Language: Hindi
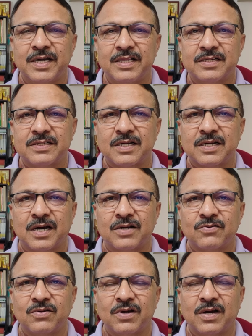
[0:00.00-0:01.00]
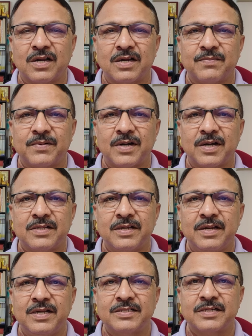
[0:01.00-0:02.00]
केंद्र सरकार को लगाना पड़ा
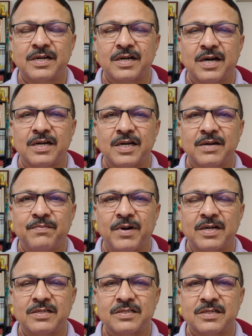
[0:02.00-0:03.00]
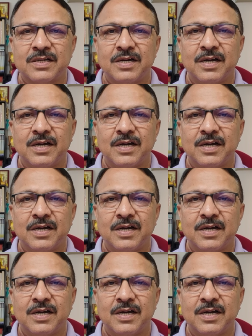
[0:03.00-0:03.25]
दिल्ली सरकार के पास